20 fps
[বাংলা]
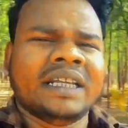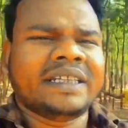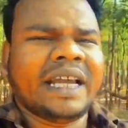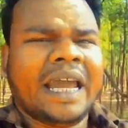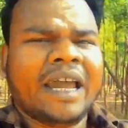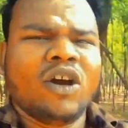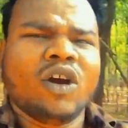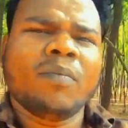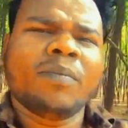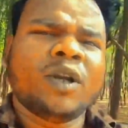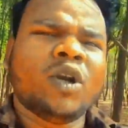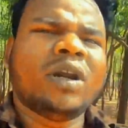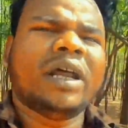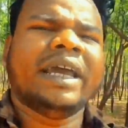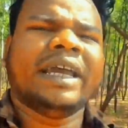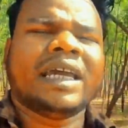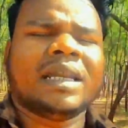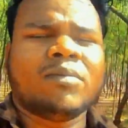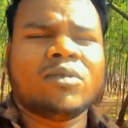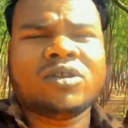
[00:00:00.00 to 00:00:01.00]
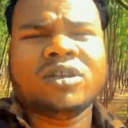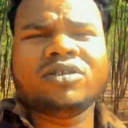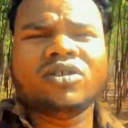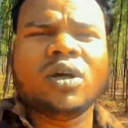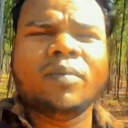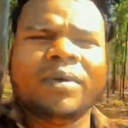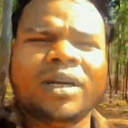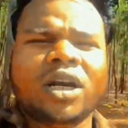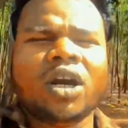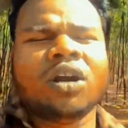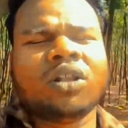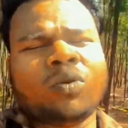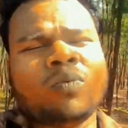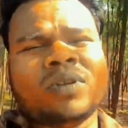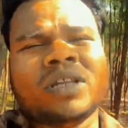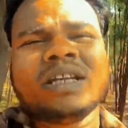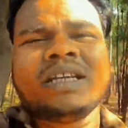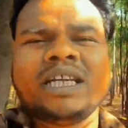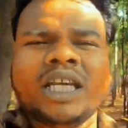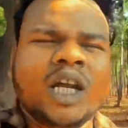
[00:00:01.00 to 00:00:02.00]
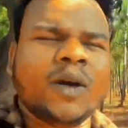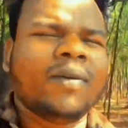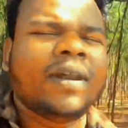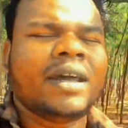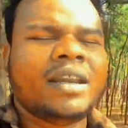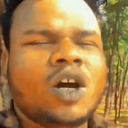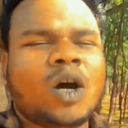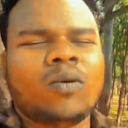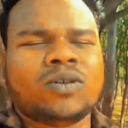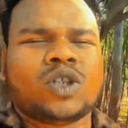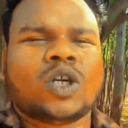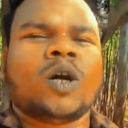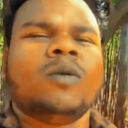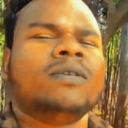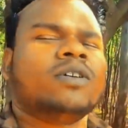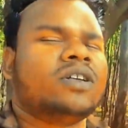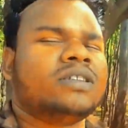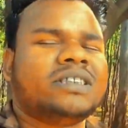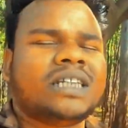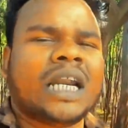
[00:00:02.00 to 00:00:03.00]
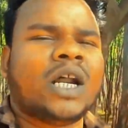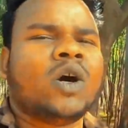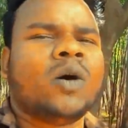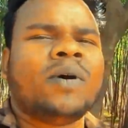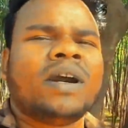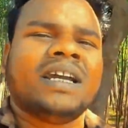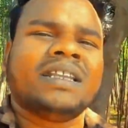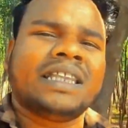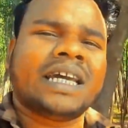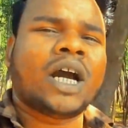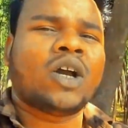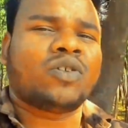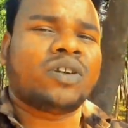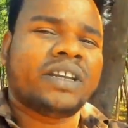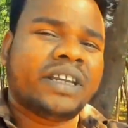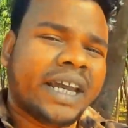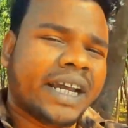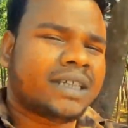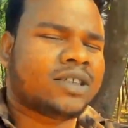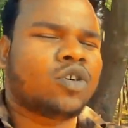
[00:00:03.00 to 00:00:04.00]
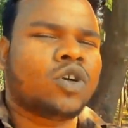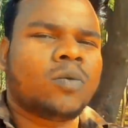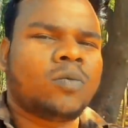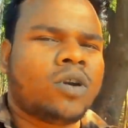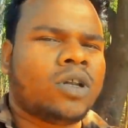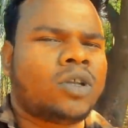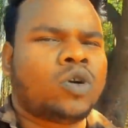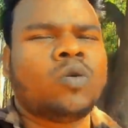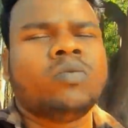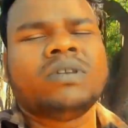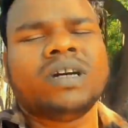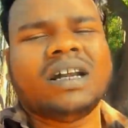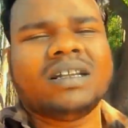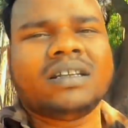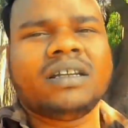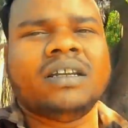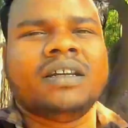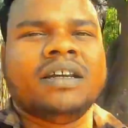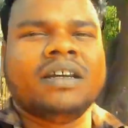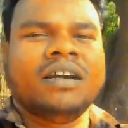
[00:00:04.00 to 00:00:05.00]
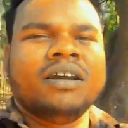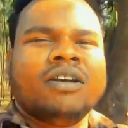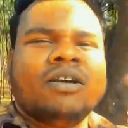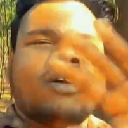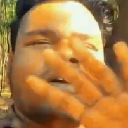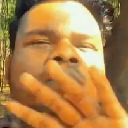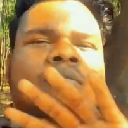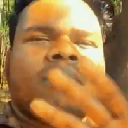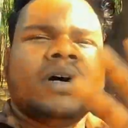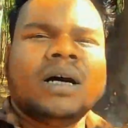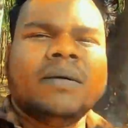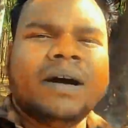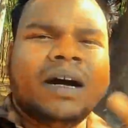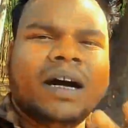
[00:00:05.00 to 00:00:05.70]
যাই হোক ভিডিওটা এখানে মনে ছিল ভিডিওটা তোমাদের কিরকম লাগলো অবশ্যই কমেন্ট করে জানাও আমাকে দেখা হচ্ছে নেক্সট কোনো বড় খুব তাড়াতাড়ি বাই